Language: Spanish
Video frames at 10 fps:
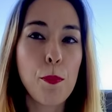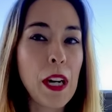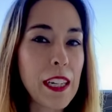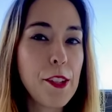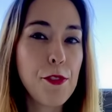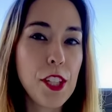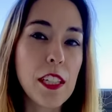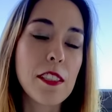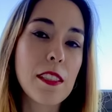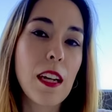
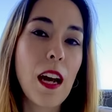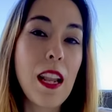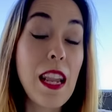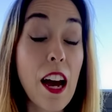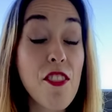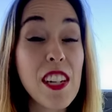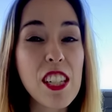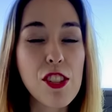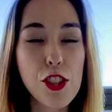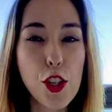manifiesta la
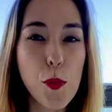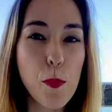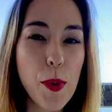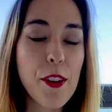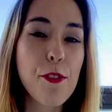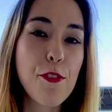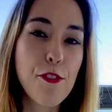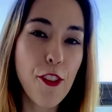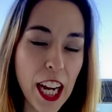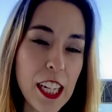versión
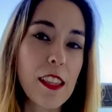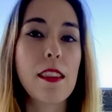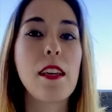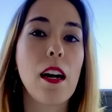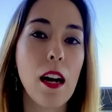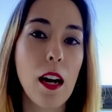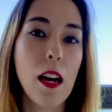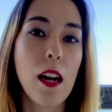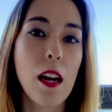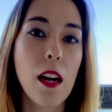perfecta
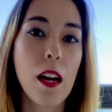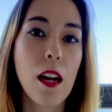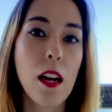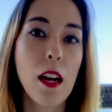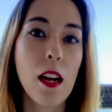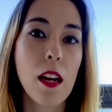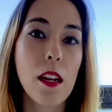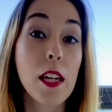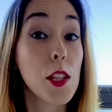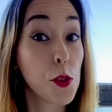
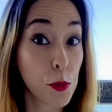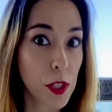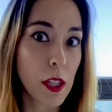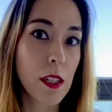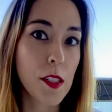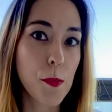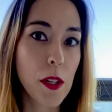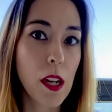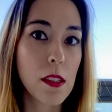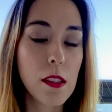que tú quieres
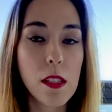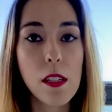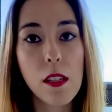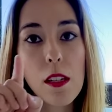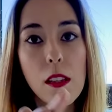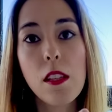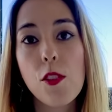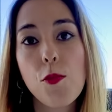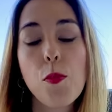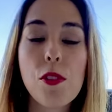para ti de
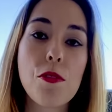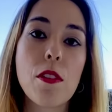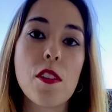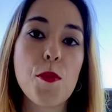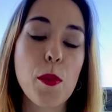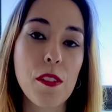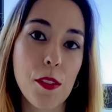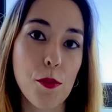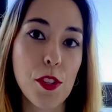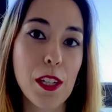tu persona
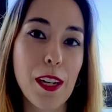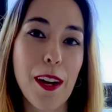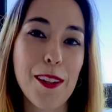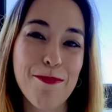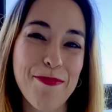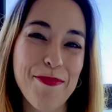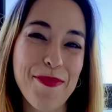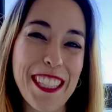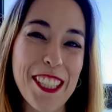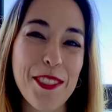específica. Mm,
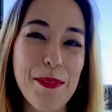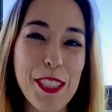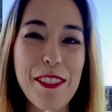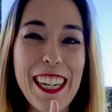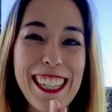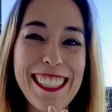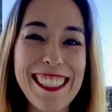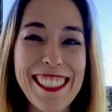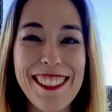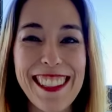de eso vamos a hablar en
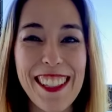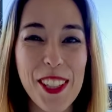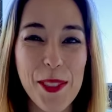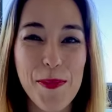este video.